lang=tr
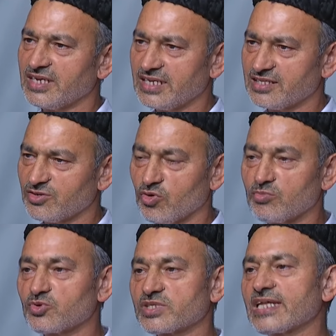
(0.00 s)
değildir, o
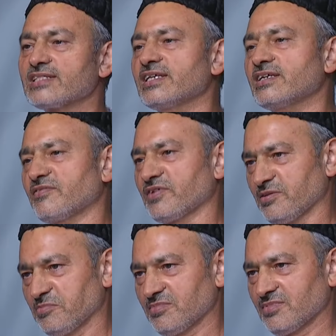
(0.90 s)
murtad değil efendim.